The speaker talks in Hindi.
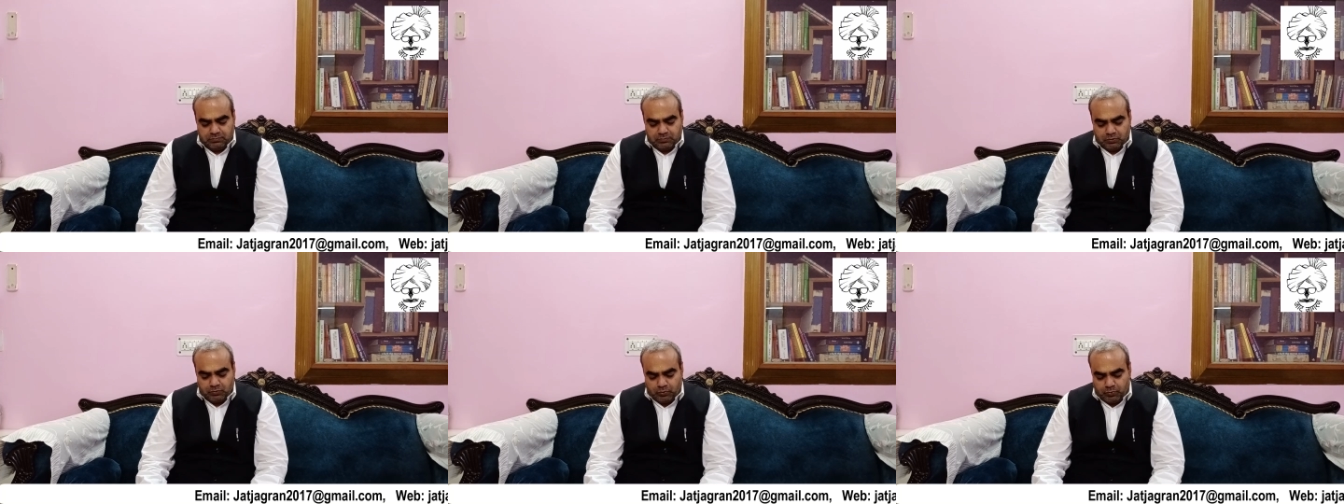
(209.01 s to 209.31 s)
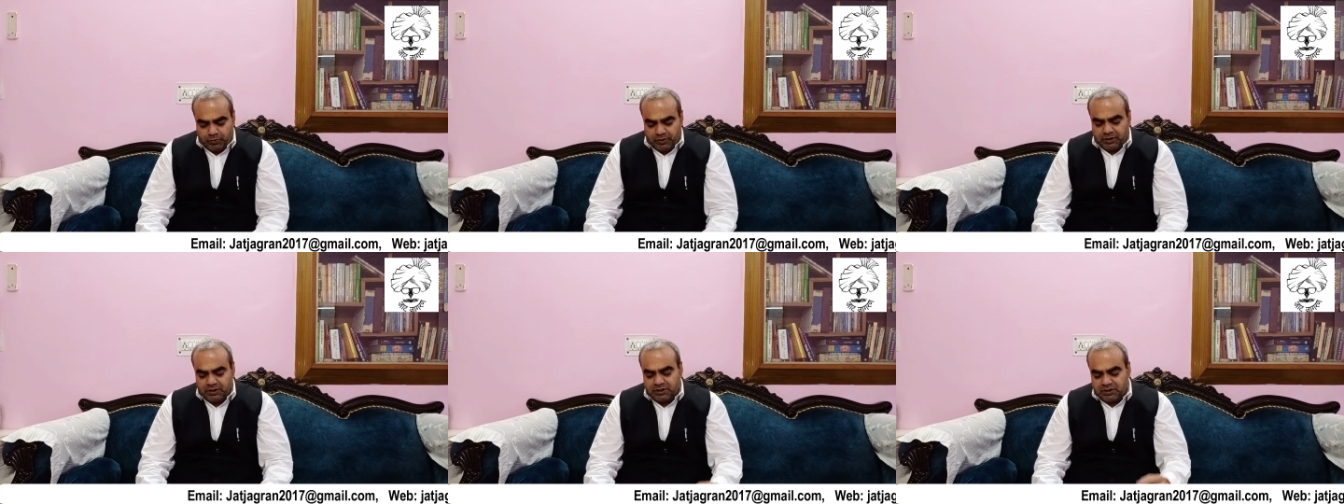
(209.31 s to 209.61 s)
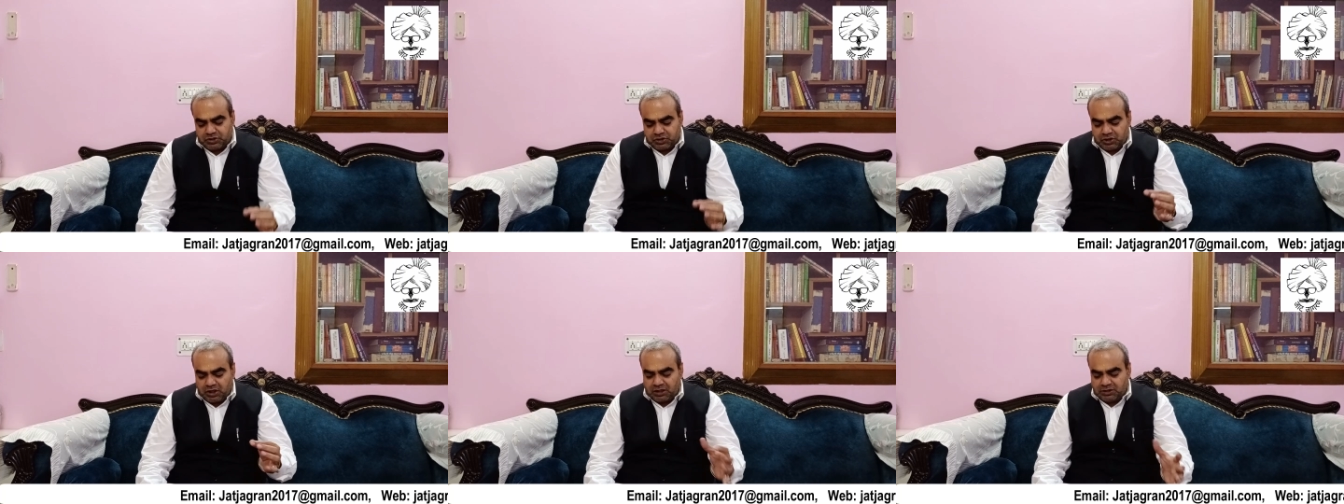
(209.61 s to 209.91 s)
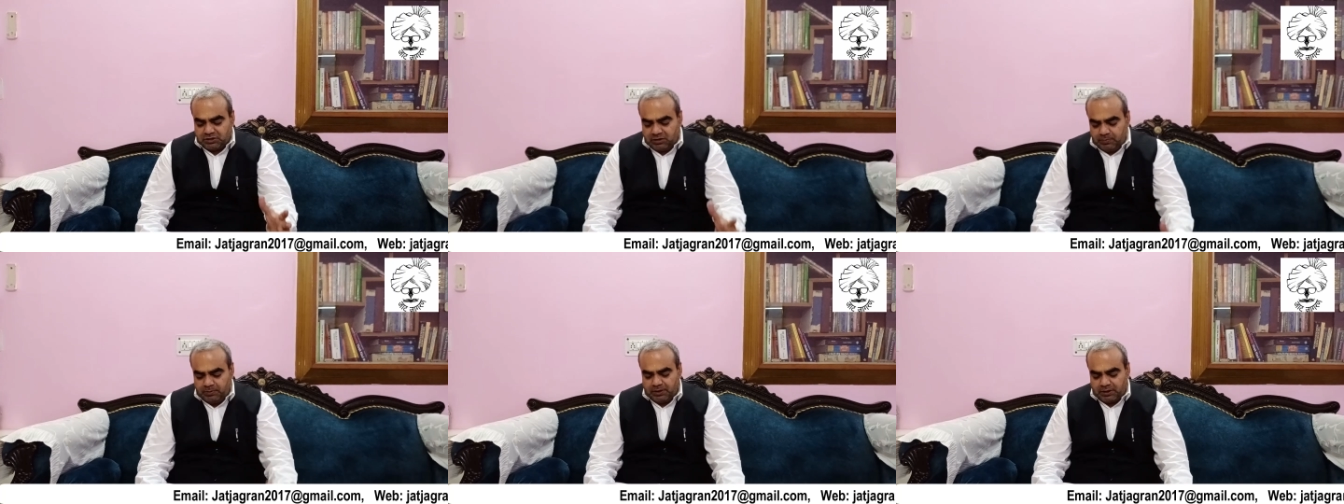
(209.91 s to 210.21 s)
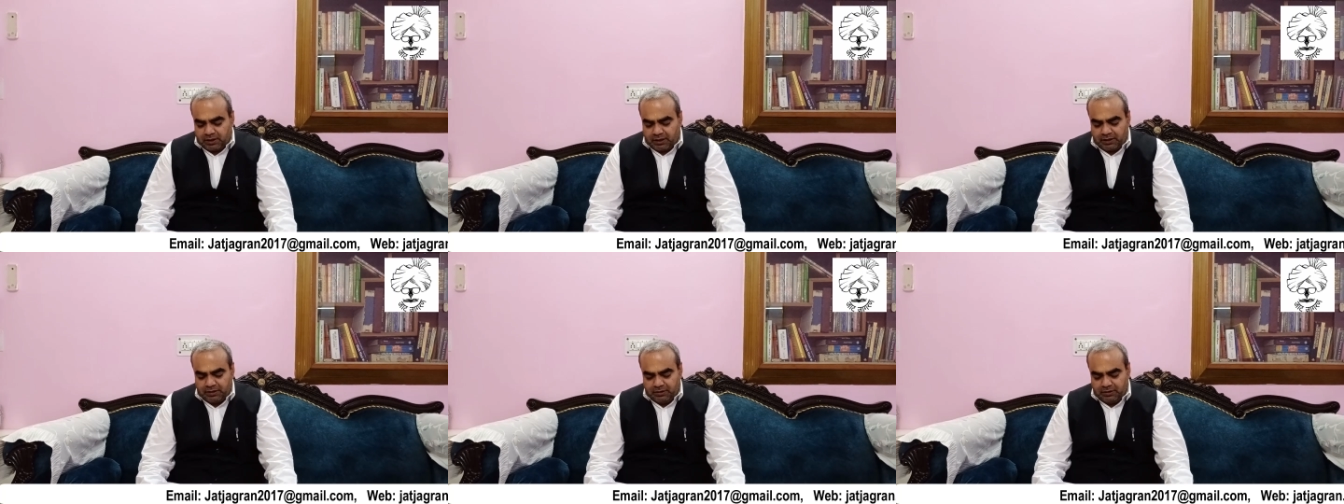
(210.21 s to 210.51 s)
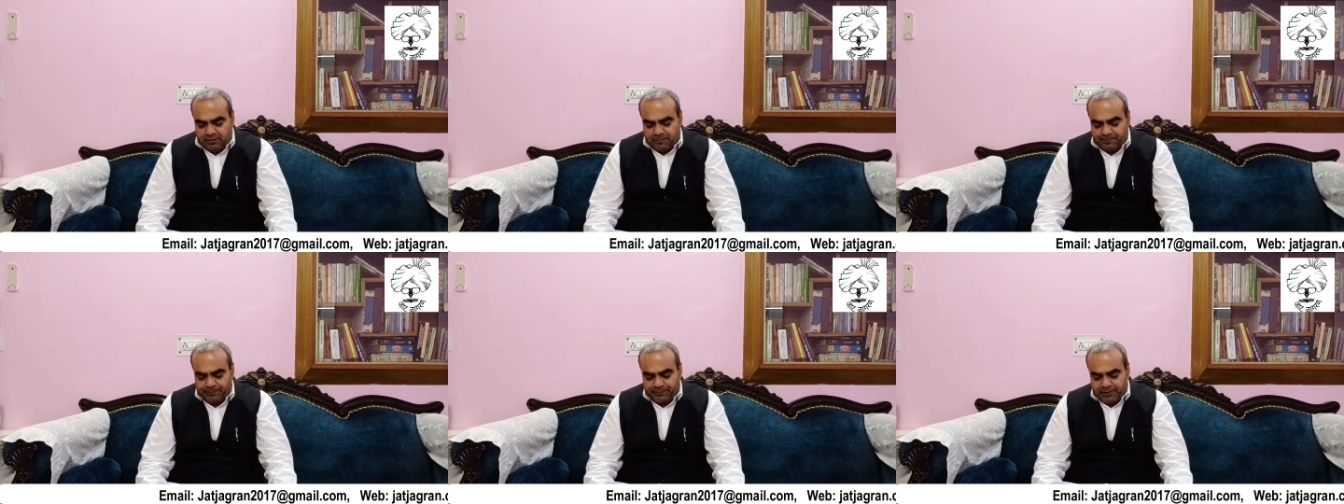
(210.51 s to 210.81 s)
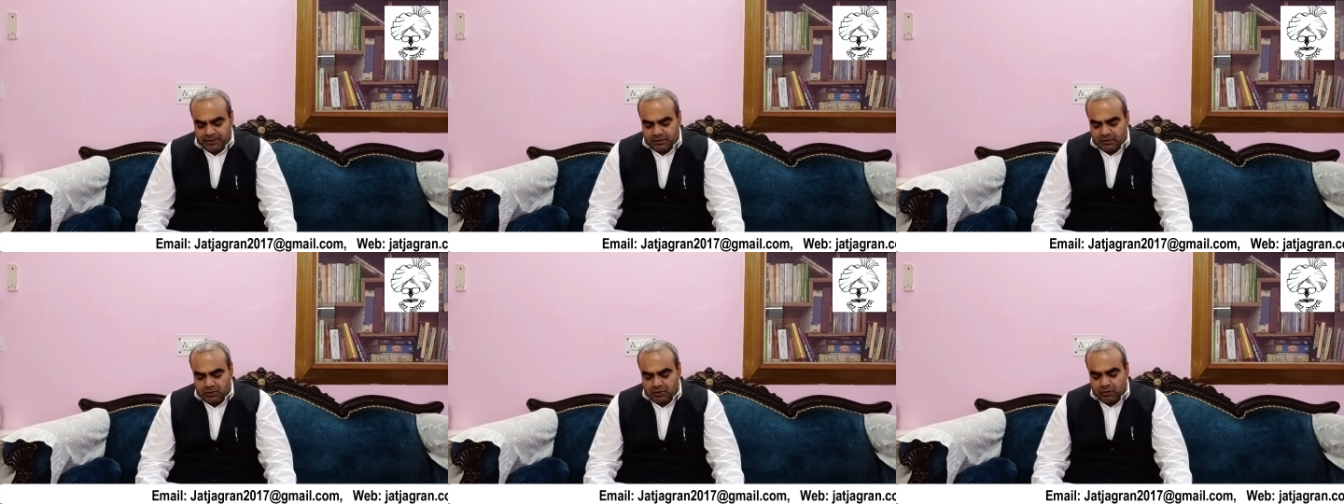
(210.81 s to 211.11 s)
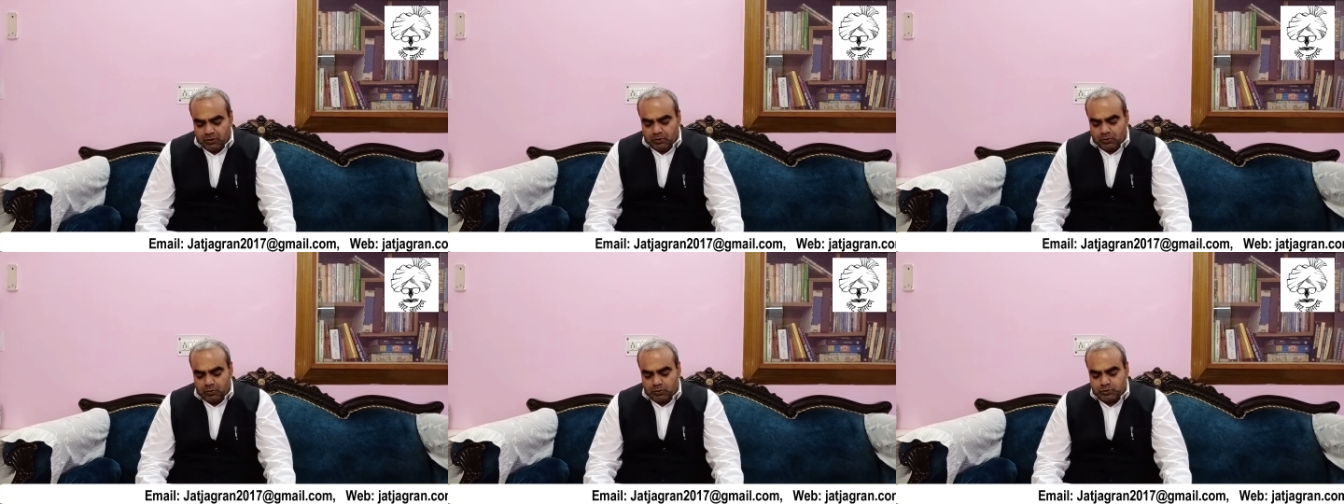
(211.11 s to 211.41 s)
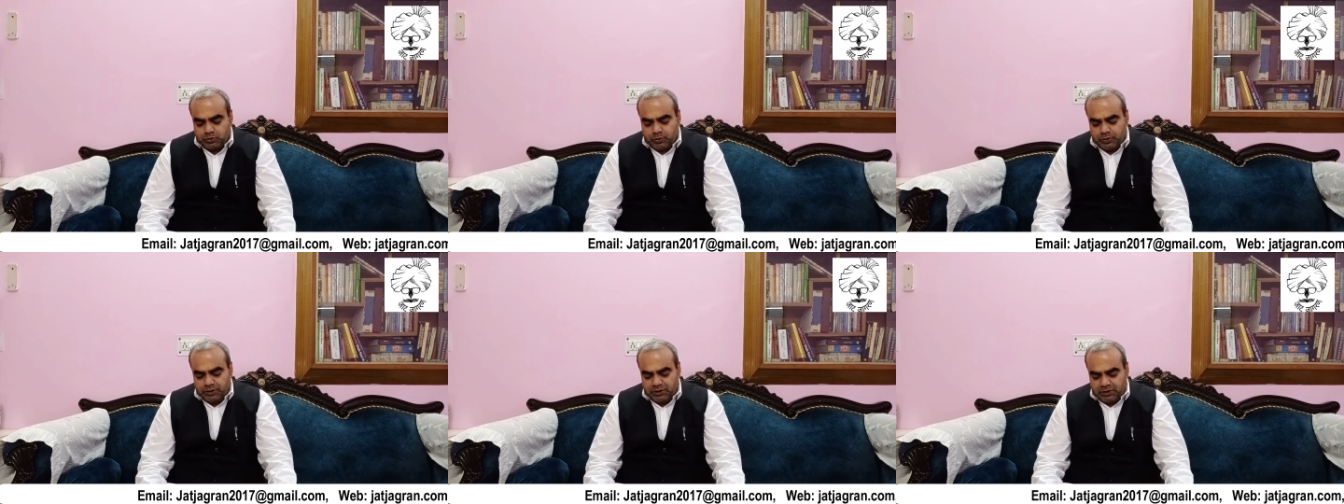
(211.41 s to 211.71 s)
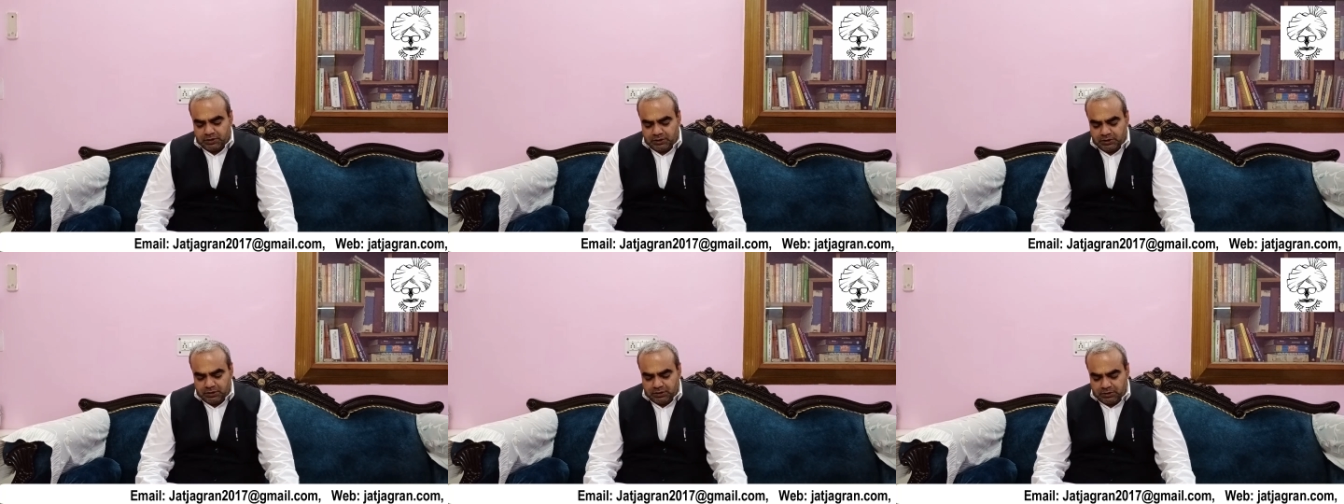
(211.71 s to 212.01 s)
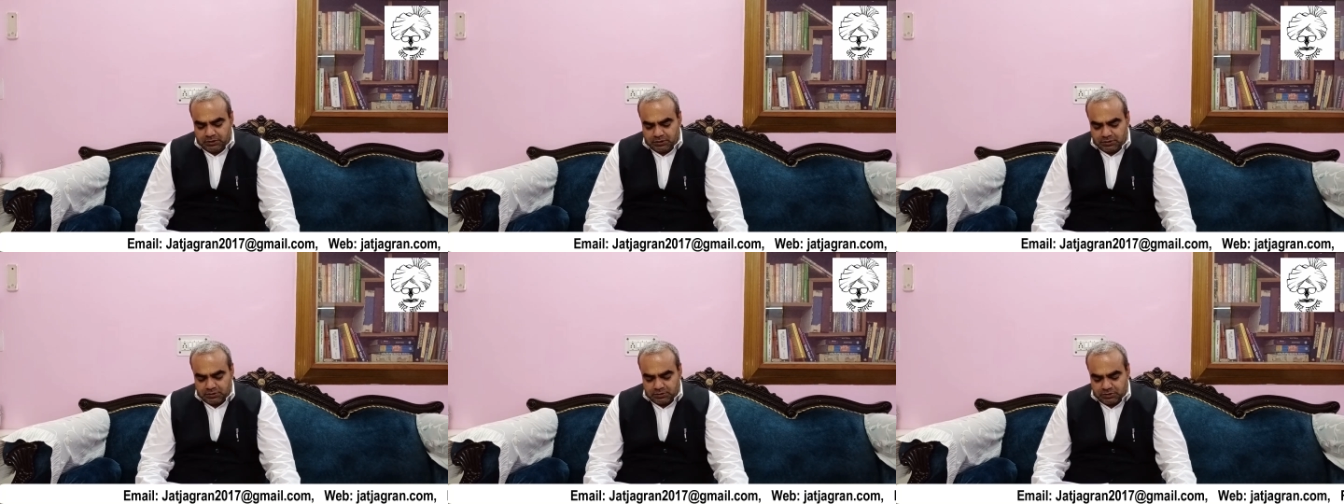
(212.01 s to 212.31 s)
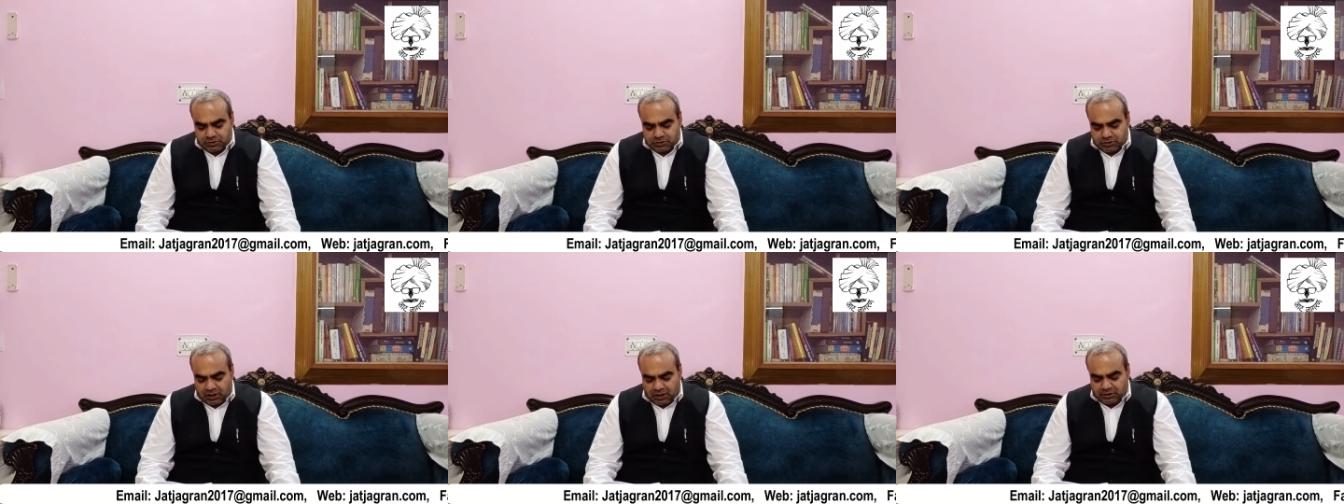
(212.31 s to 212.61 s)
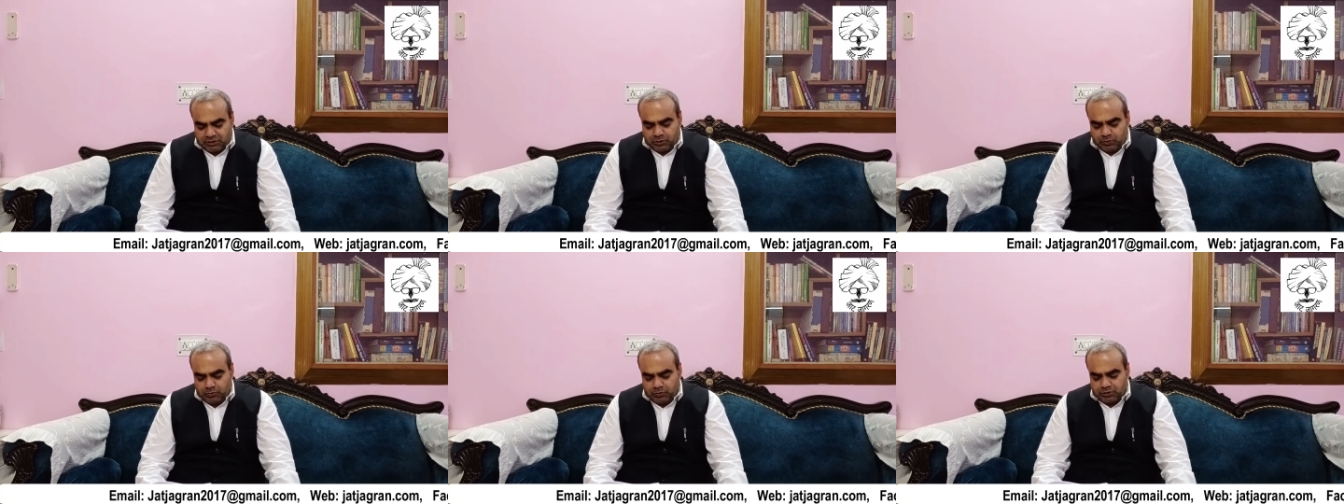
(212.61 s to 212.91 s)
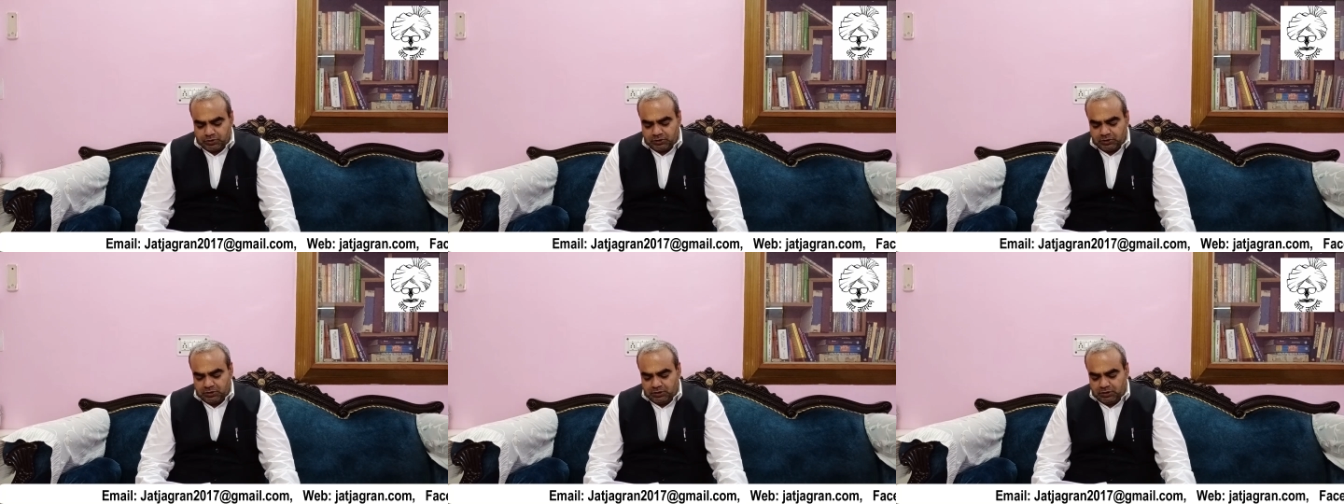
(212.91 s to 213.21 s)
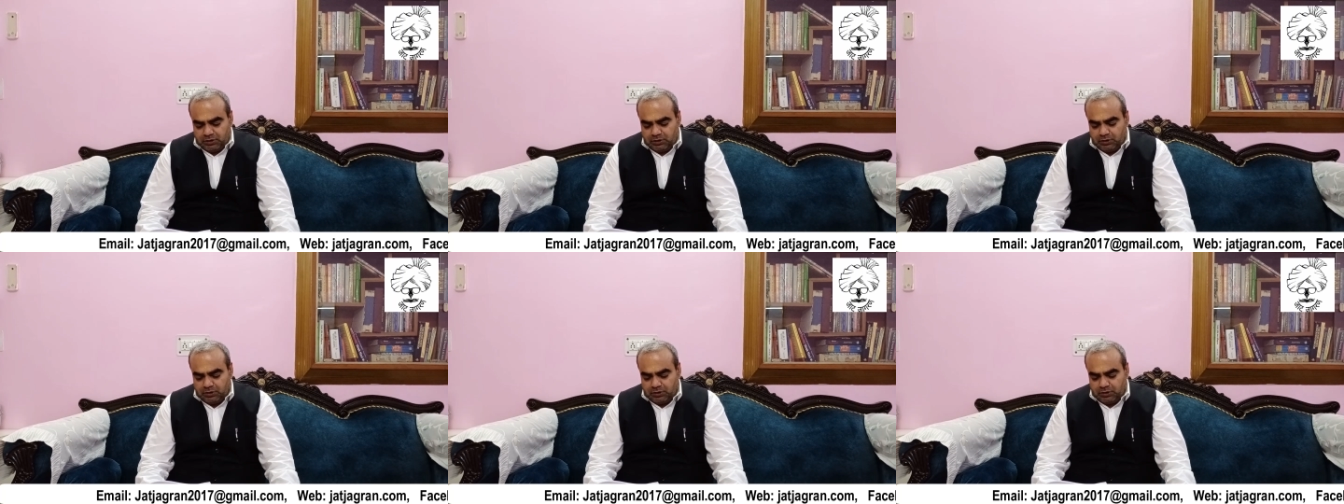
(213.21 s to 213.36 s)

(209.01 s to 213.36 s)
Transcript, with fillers: उन्होंने इनकी शादी भी कराई और जो इनकी शादी हुई थी